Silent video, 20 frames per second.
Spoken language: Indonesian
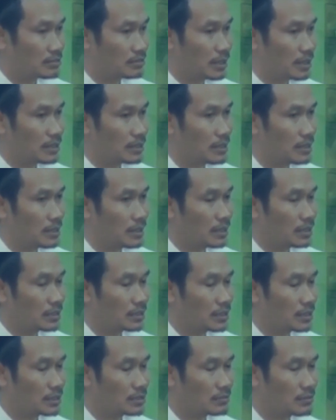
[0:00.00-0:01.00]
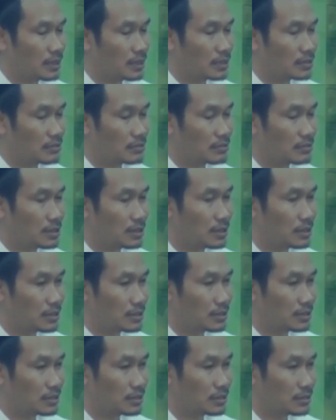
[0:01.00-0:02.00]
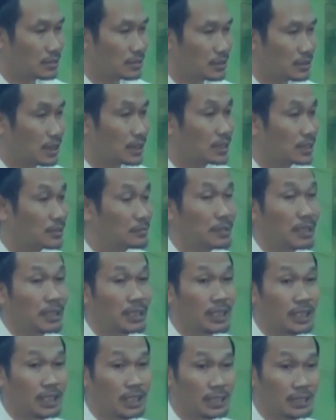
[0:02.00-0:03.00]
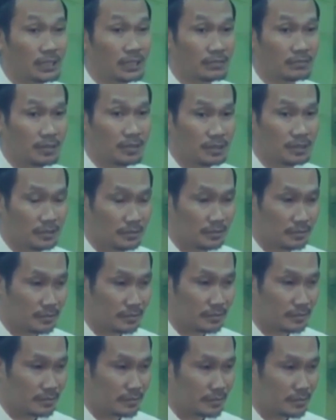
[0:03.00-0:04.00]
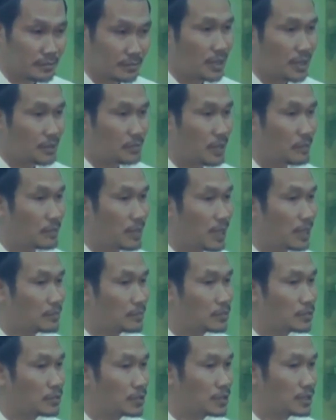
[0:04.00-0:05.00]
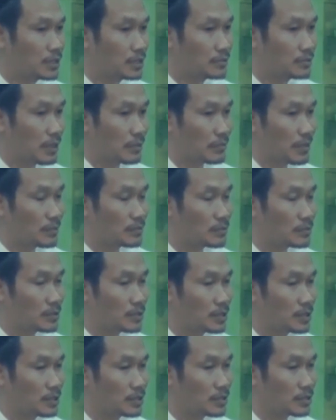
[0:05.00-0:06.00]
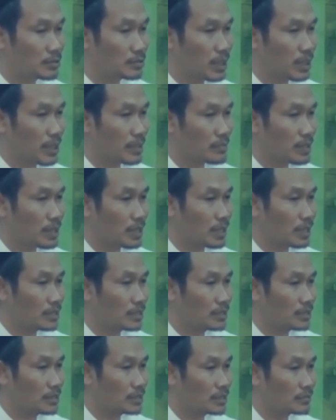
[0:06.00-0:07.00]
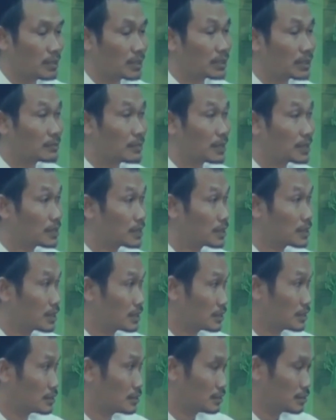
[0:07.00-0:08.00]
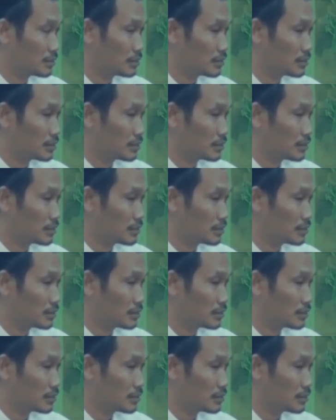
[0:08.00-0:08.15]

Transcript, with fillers: itu adalah sesuatu yang yang dibanggakan Allah. Imam Amudi, Imam Amudi itu ulama ahli matematika.